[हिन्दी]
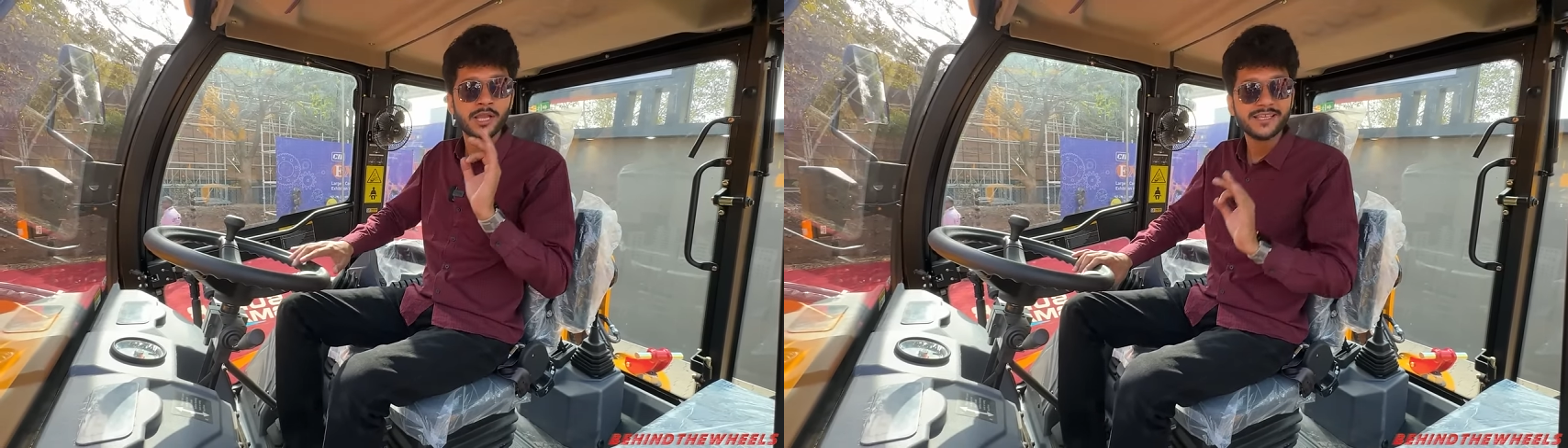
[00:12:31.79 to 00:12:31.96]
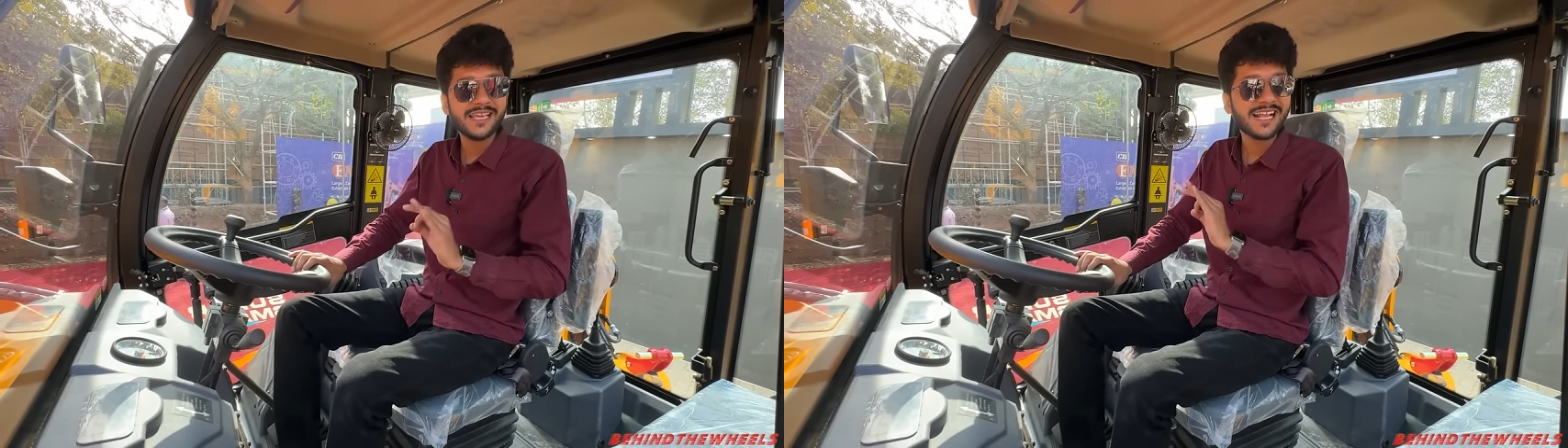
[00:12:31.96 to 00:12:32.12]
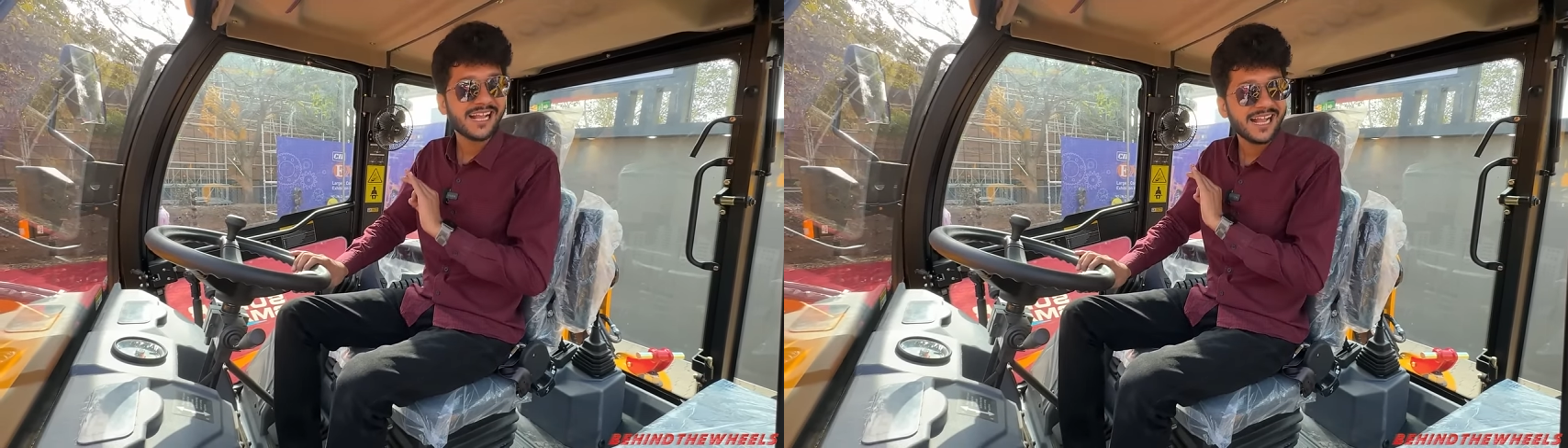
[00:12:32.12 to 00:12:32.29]

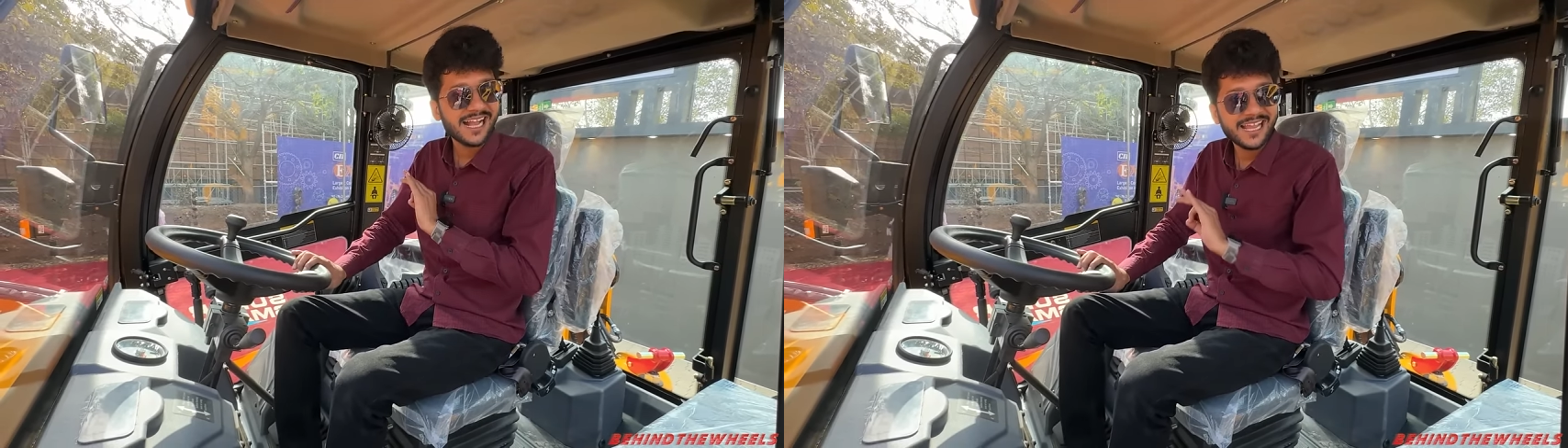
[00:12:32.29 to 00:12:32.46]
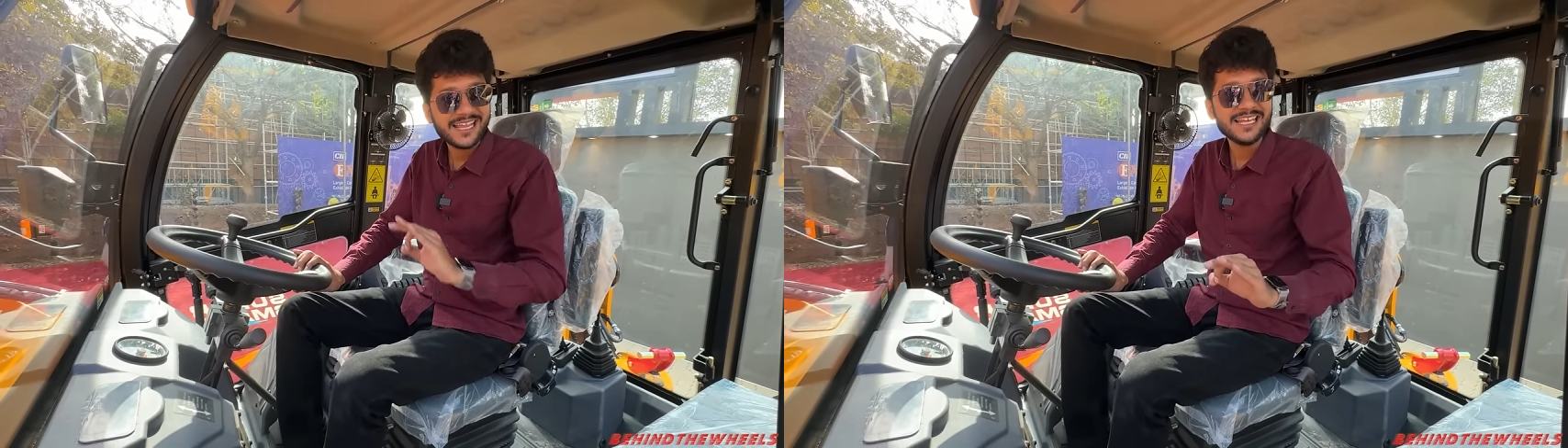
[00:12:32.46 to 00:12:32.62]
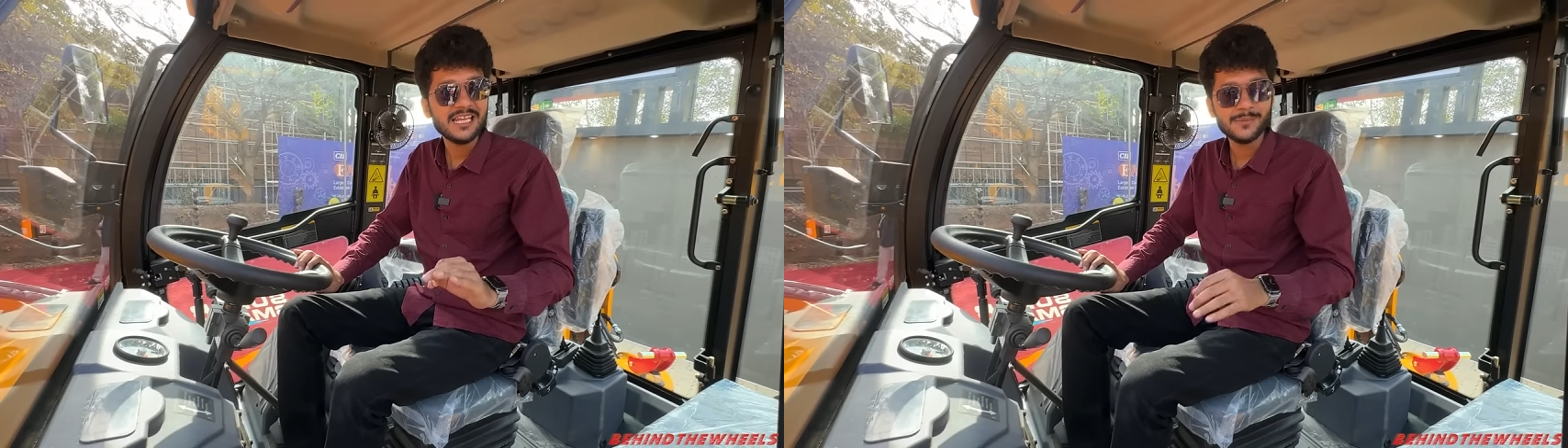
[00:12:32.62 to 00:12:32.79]
ये
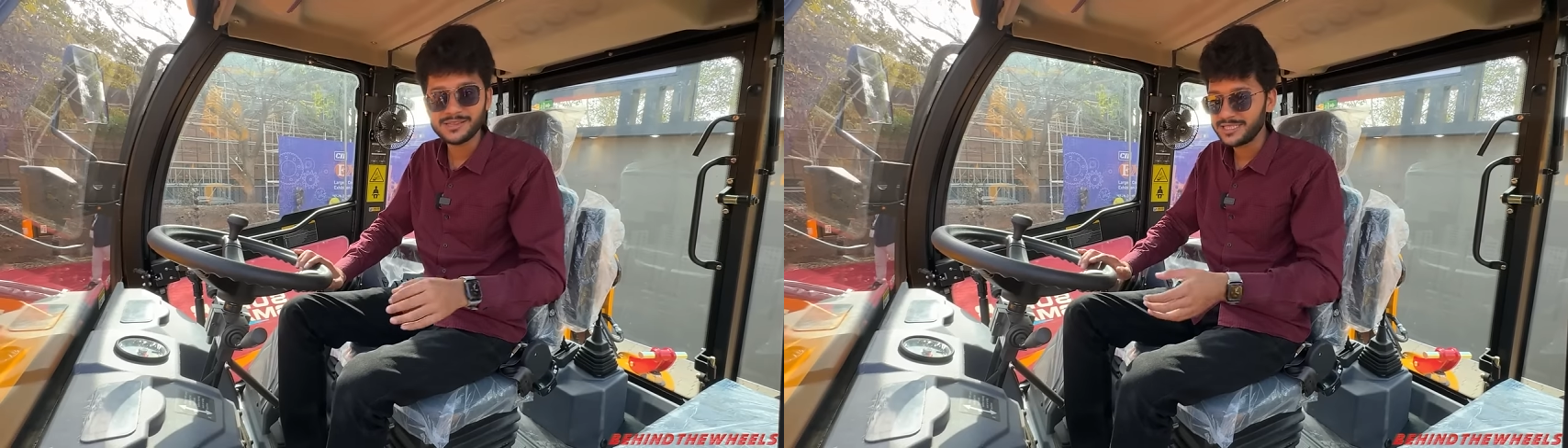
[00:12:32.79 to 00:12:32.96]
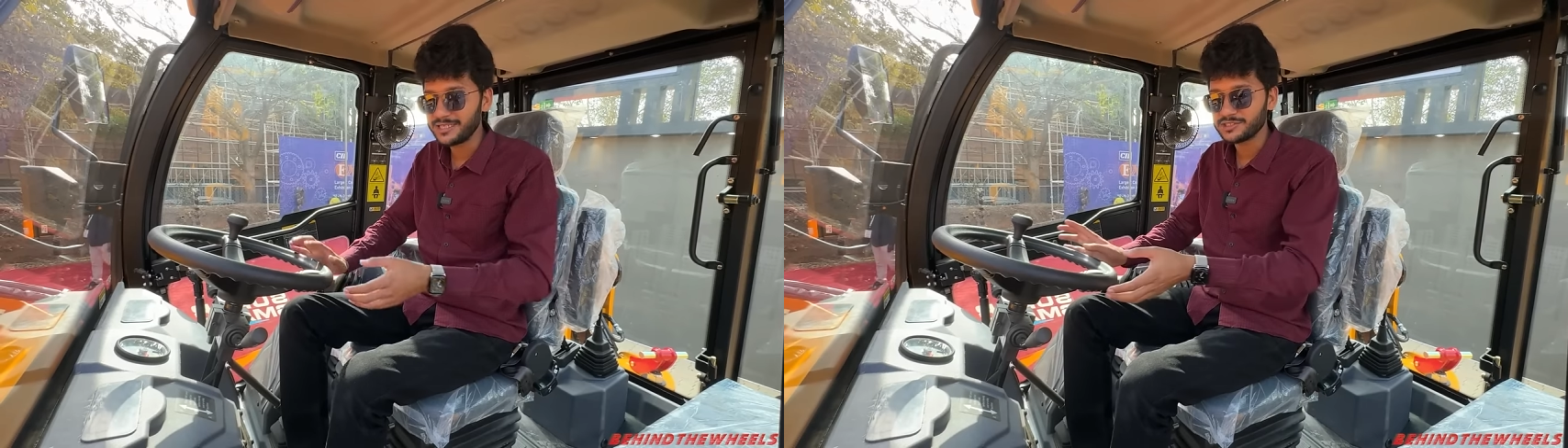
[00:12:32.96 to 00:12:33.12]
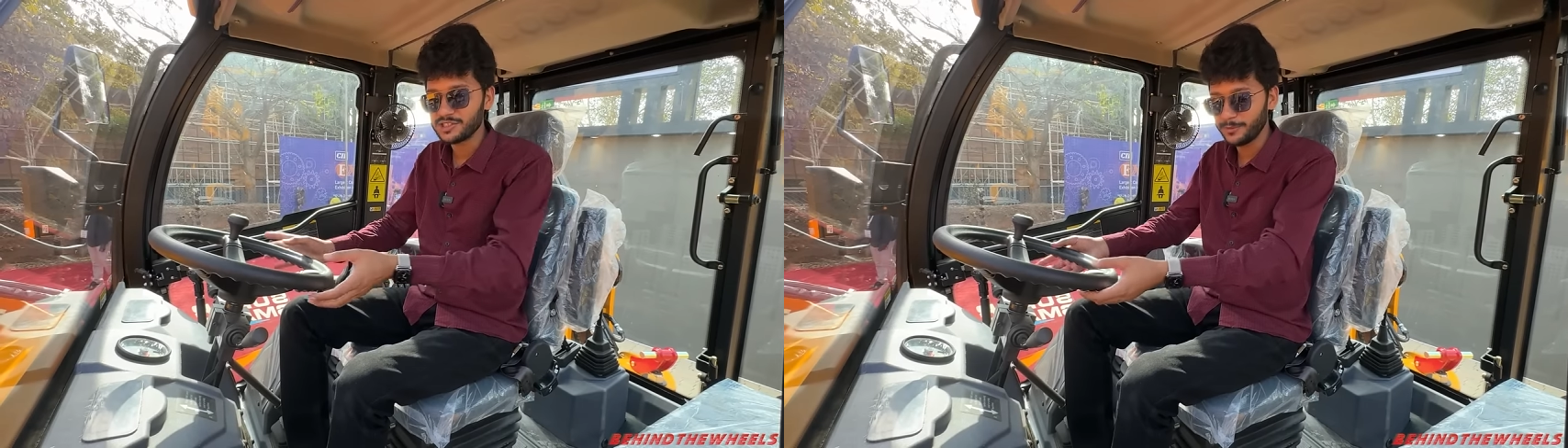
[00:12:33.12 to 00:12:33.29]
कहीं नहीं मिलता
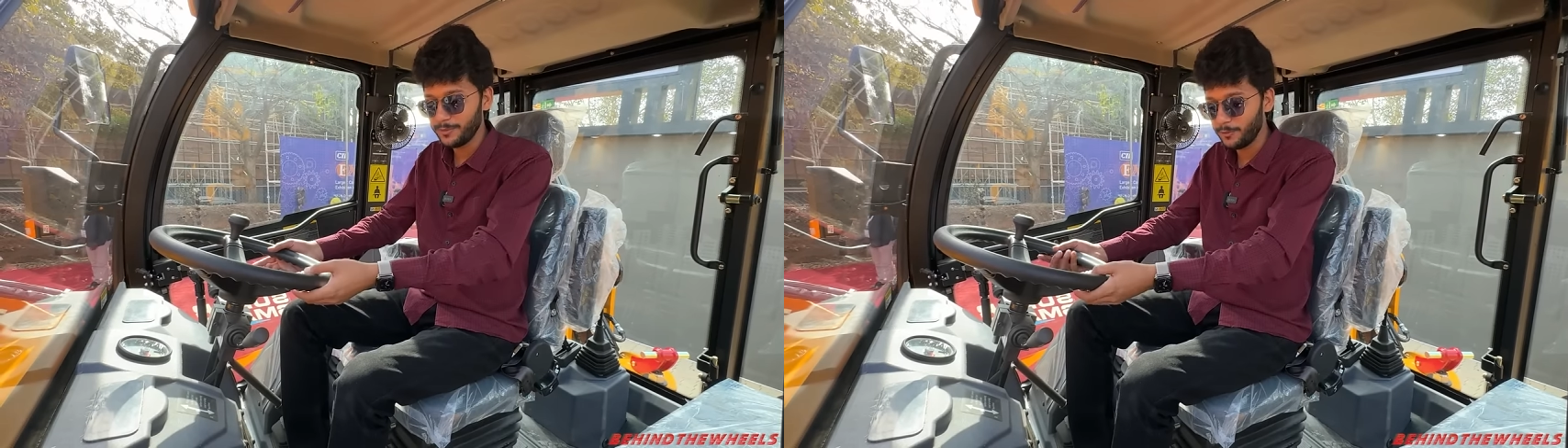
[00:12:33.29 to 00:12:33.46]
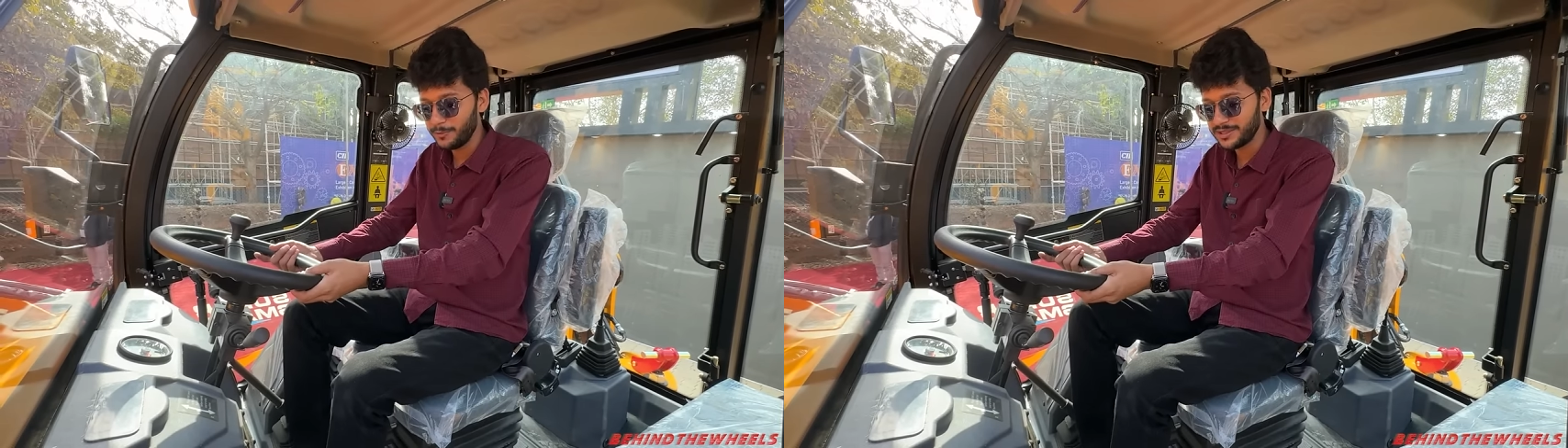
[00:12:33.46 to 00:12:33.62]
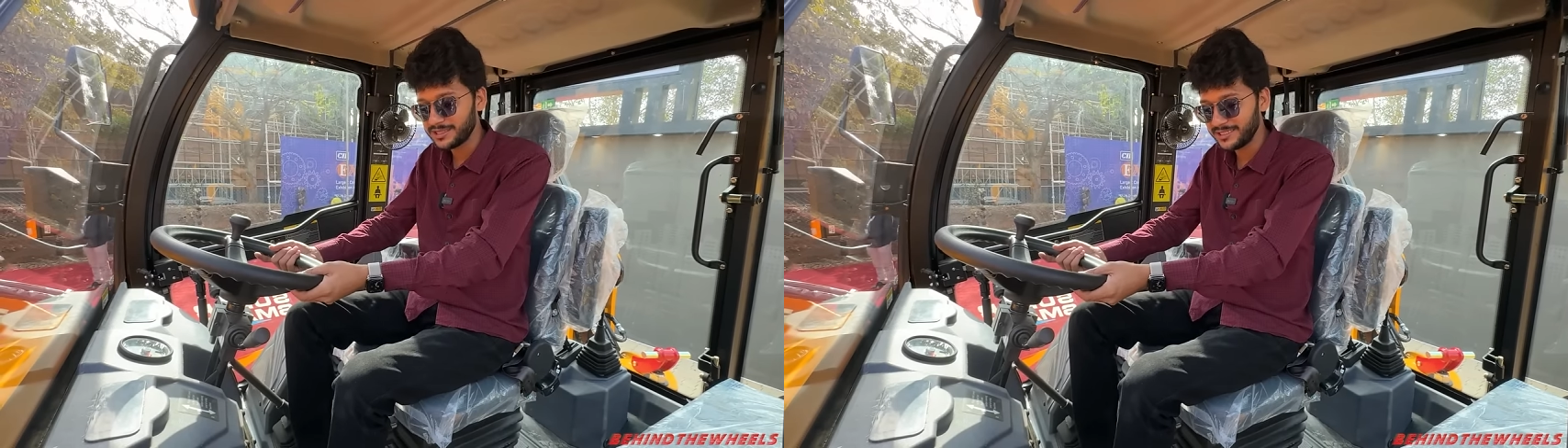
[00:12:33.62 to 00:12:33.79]
इंडस्ट्री में वो
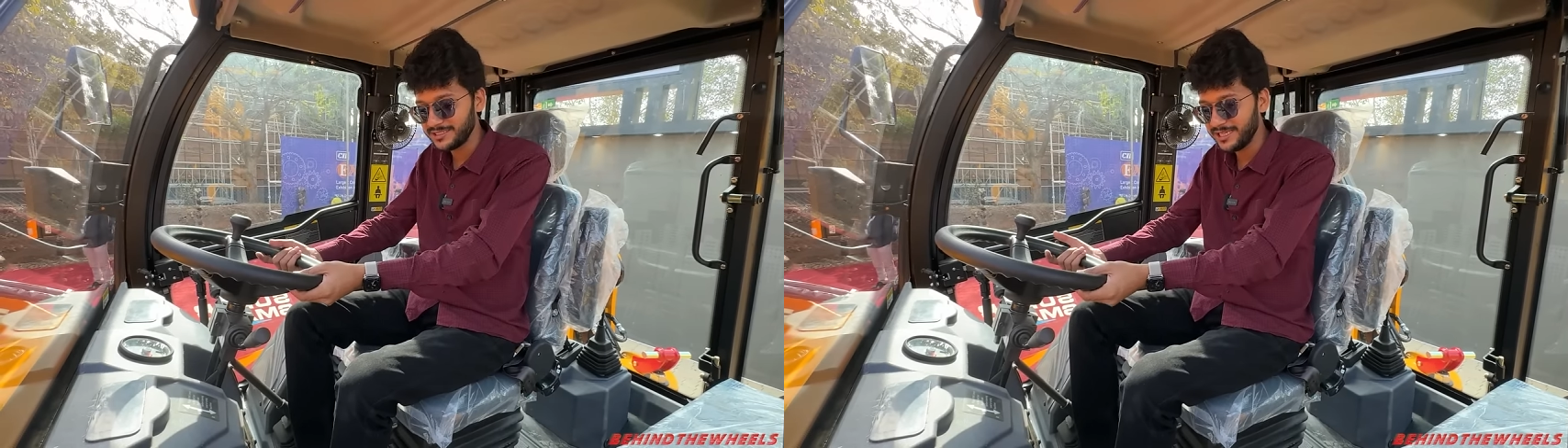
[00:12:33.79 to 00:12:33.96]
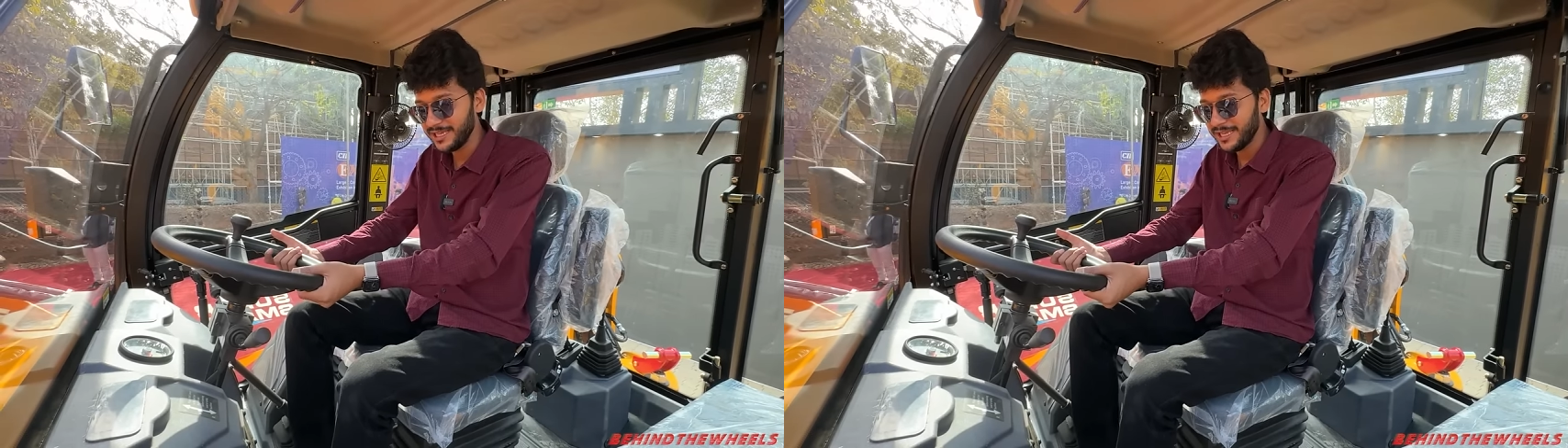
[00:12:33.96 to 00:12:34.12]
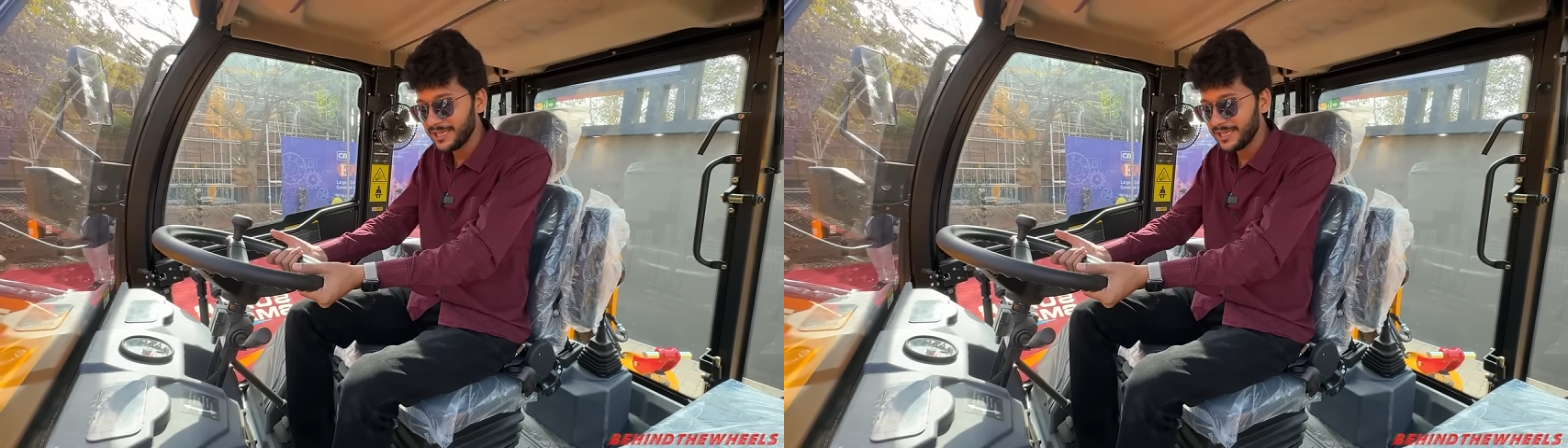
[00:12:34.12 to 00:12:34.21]
मिलता ये